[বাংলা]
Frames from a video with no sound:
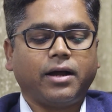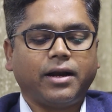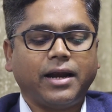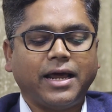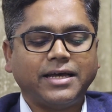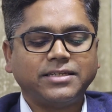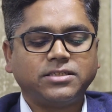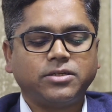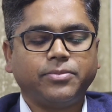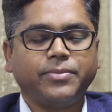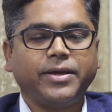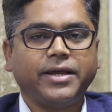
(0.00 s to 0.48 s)

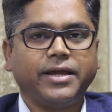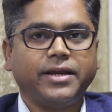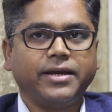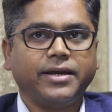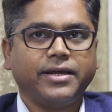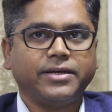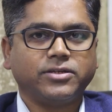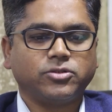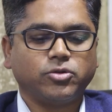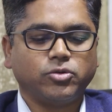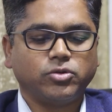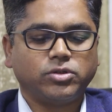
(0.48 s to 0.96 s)
গ্লাইসেমিক
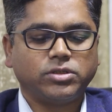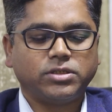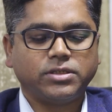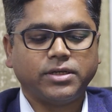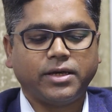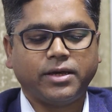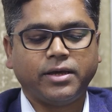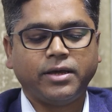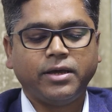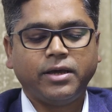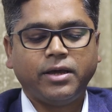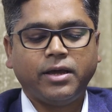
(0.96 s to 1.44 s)
ইন্ডেক্স
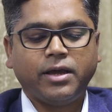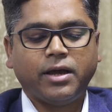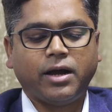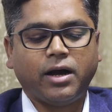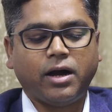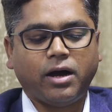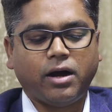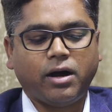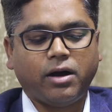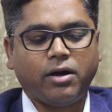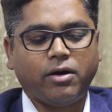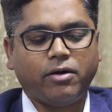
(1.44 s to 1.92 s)
হচ্ছে
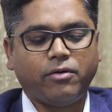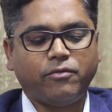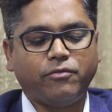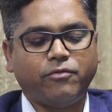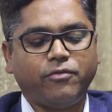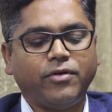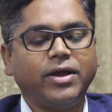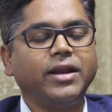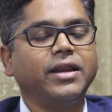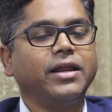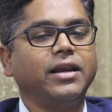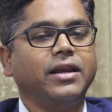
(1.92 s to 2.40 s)

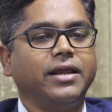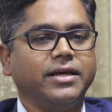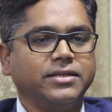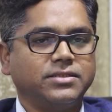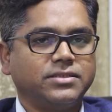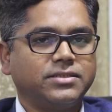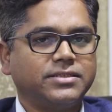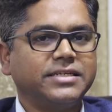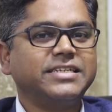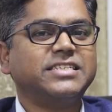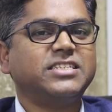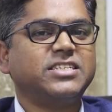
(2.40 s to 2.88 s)
ভেরি
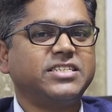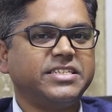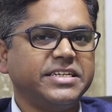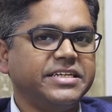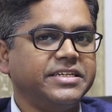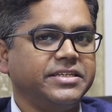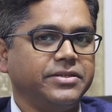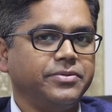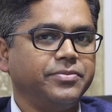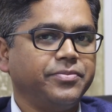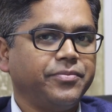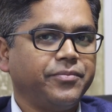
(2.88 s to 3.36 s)
লেস
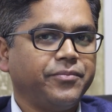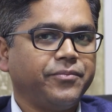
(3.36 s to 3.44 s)
সিক্সটিন